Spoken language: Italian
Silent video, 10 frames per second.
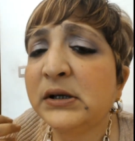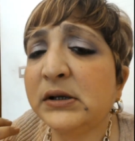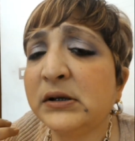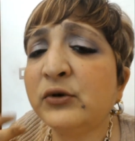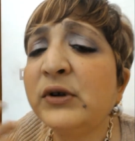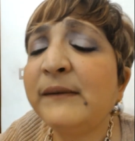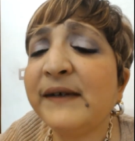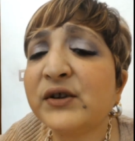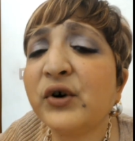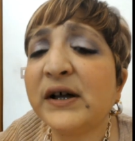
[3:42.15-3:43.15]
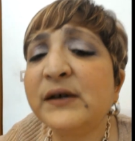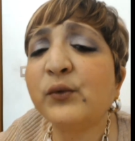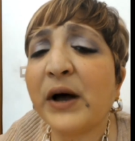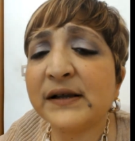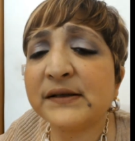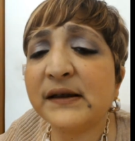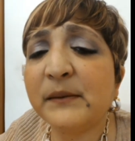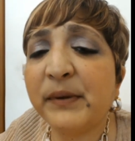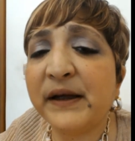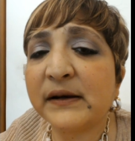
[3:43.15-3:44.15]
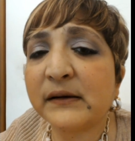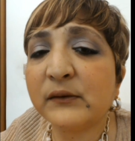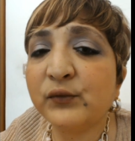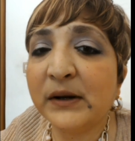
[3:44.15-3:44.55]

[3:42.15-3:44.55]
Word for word: eh, non, le vedo adeguate per